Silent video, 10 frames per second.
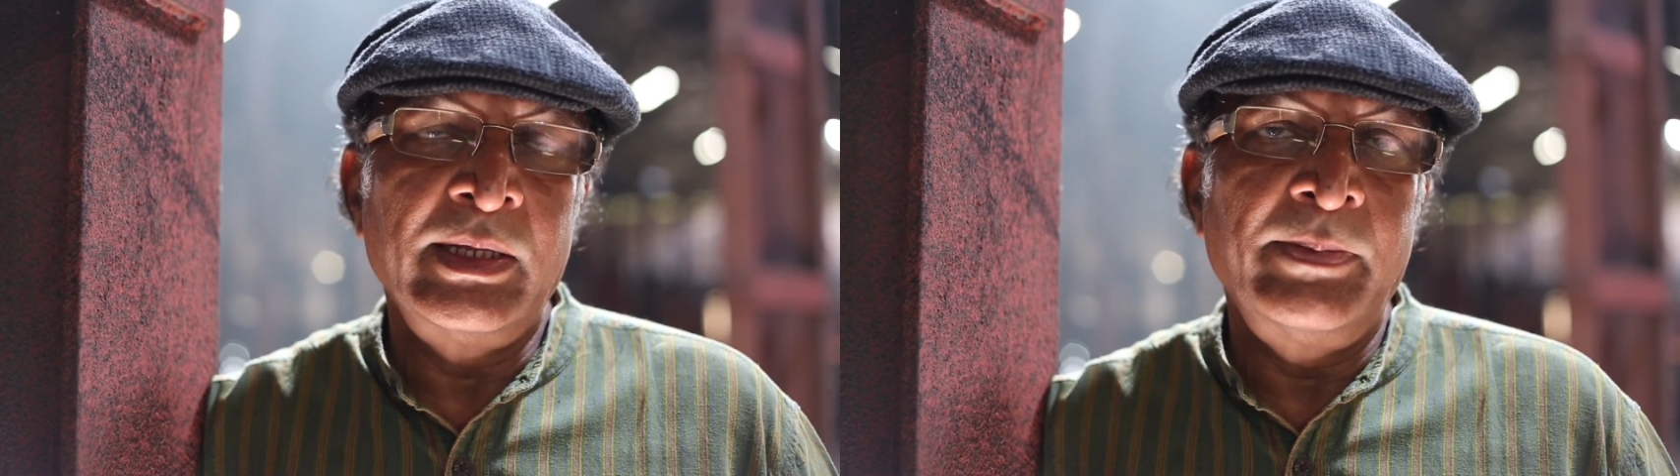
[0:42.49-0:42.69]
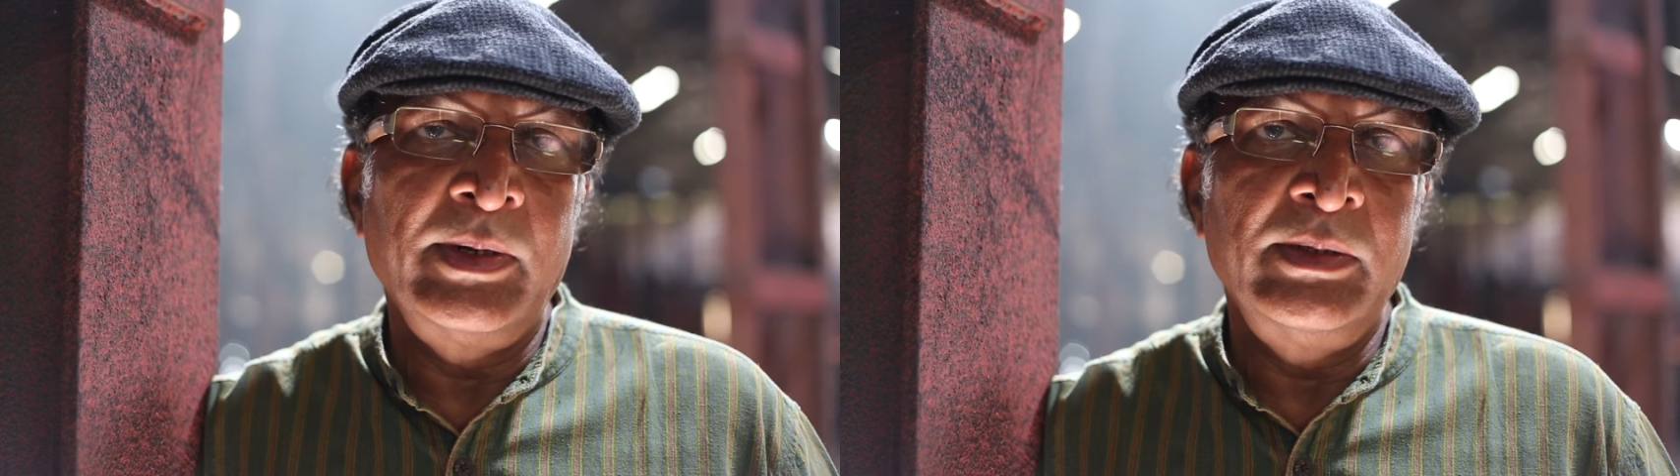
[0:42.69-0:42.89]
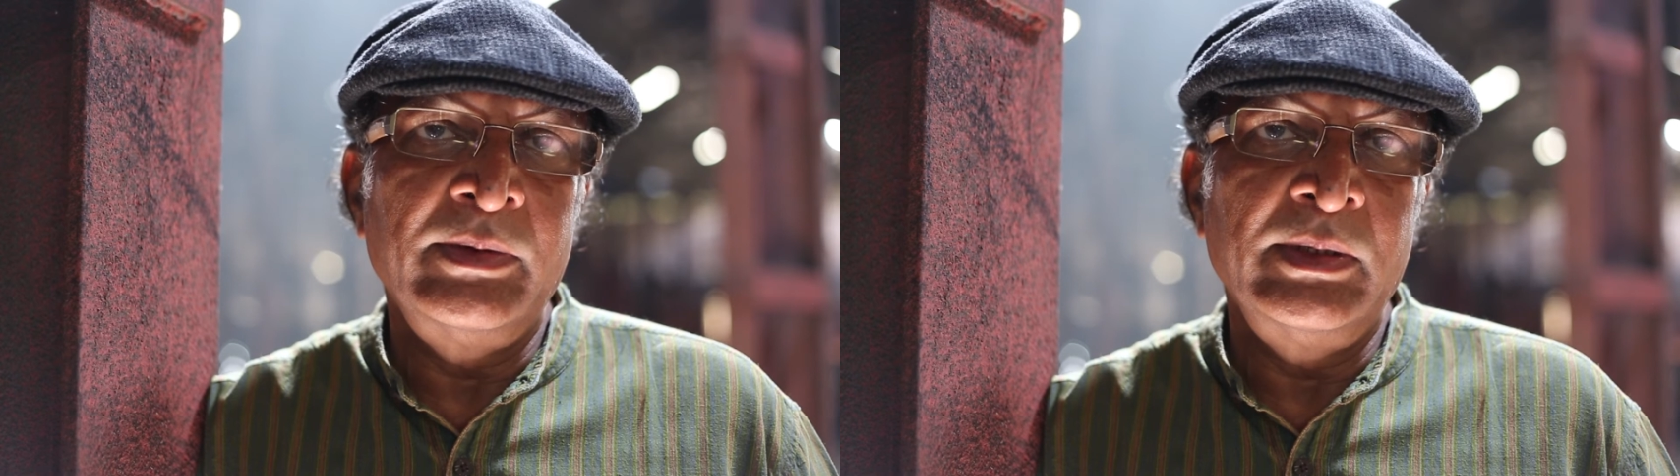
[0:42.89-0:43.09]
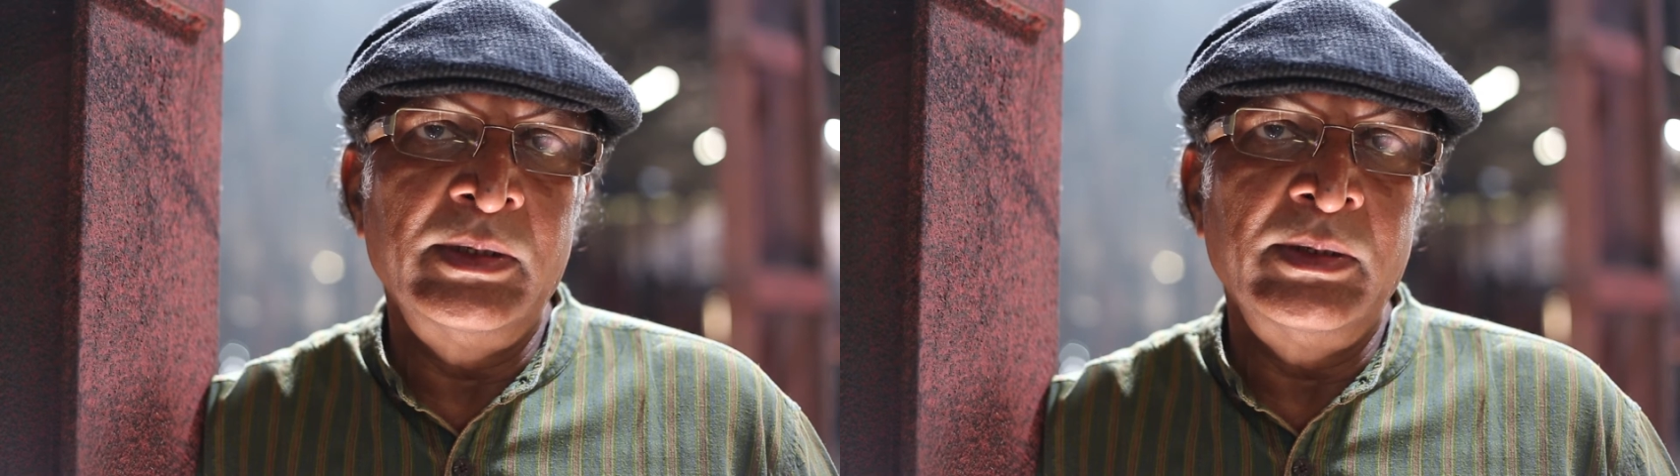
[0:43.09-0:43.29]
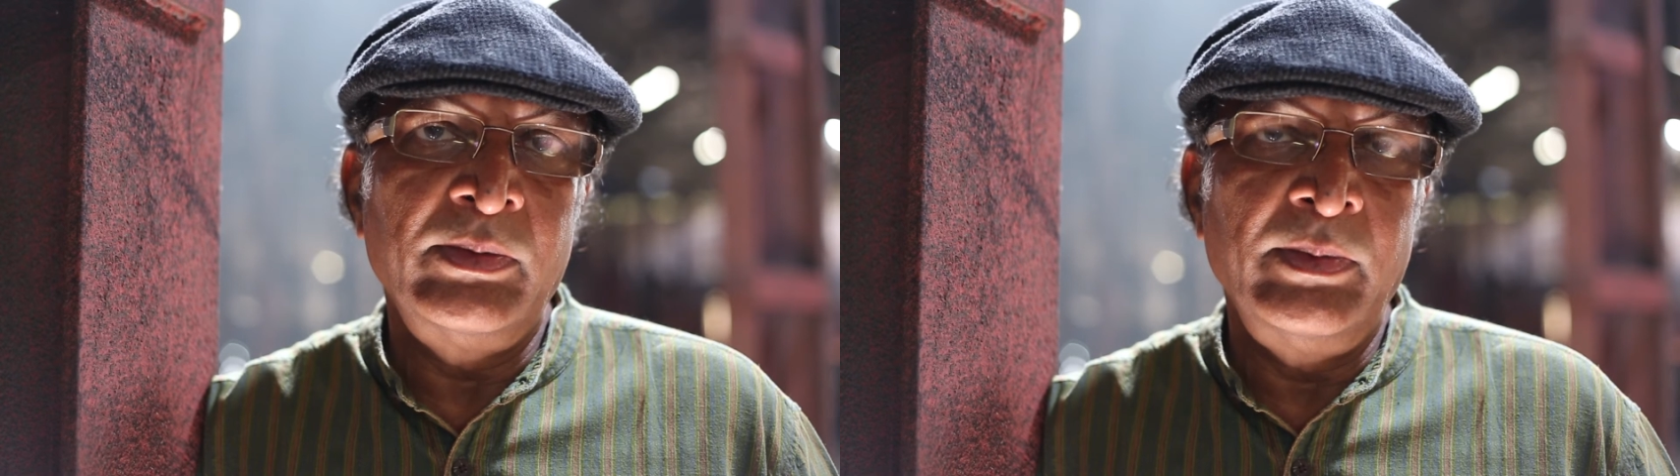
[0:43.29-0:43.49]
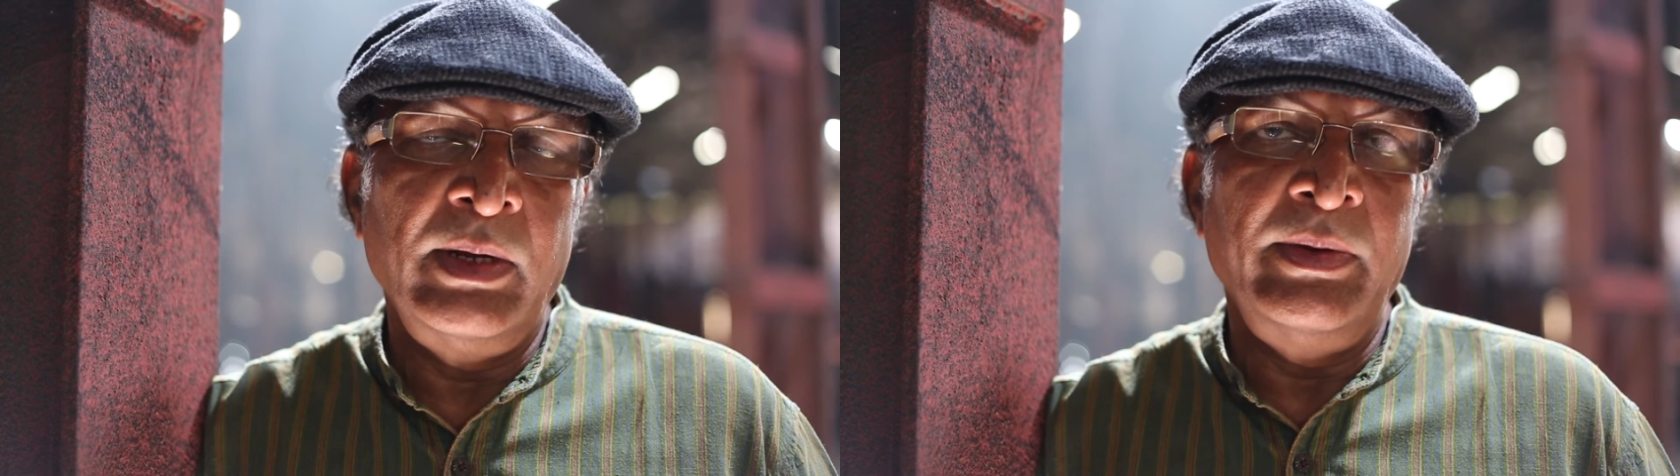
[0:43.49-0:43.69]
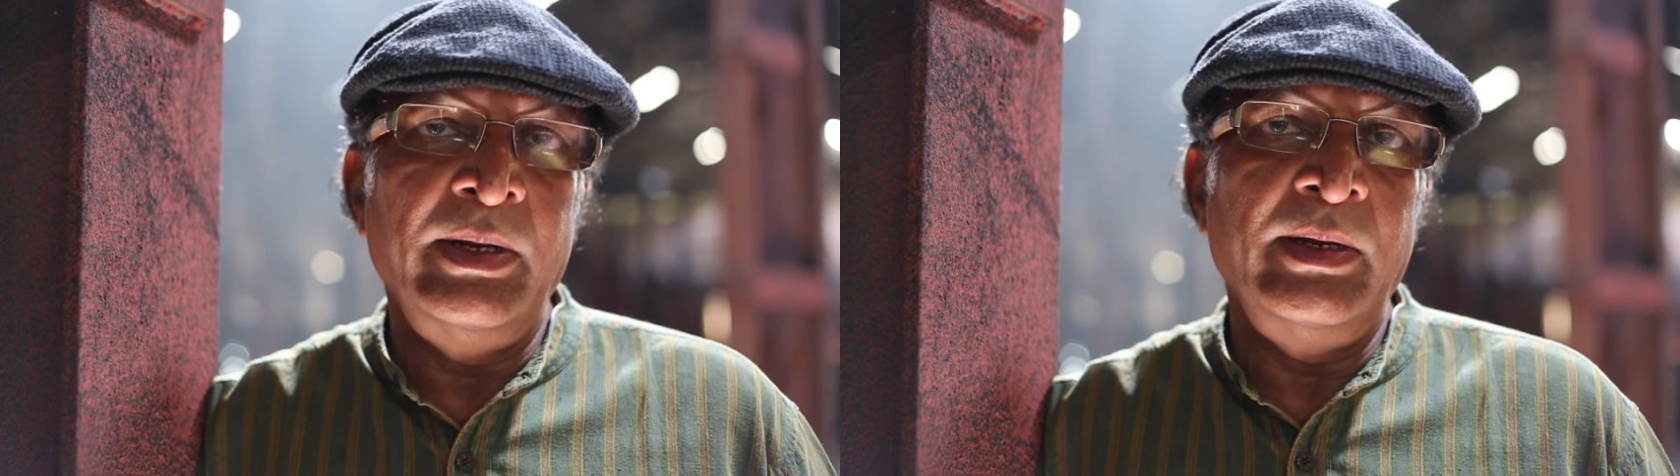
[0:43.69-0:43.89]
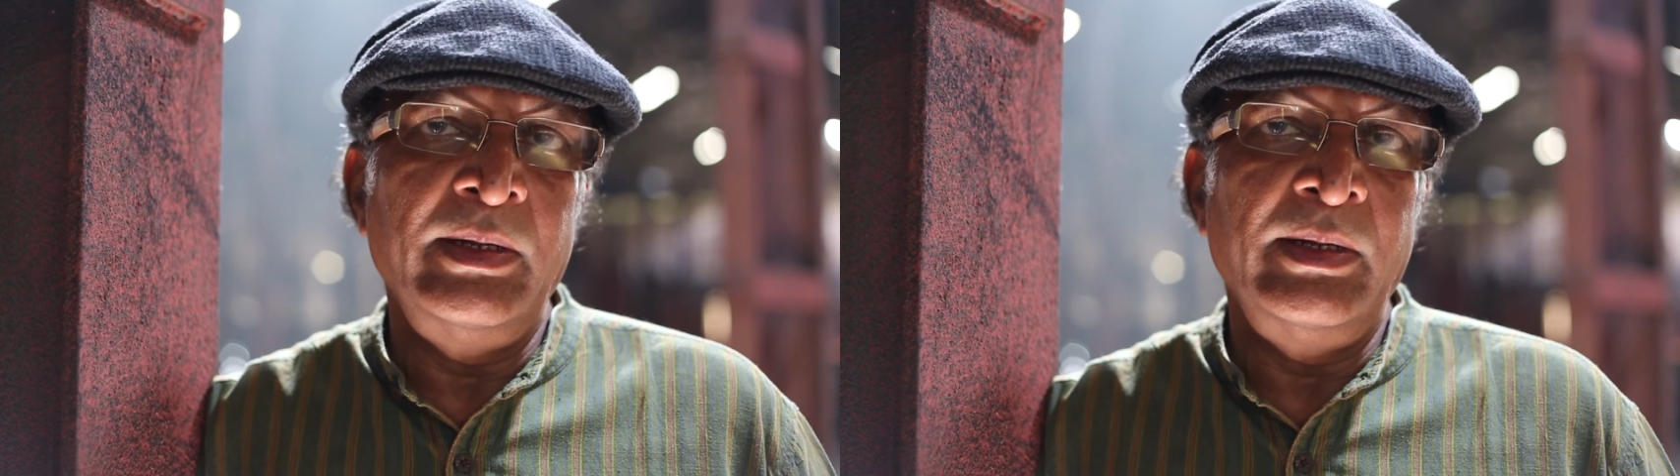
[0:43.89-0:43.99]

கதைப்பகுதி வந்து உண்மையாகவே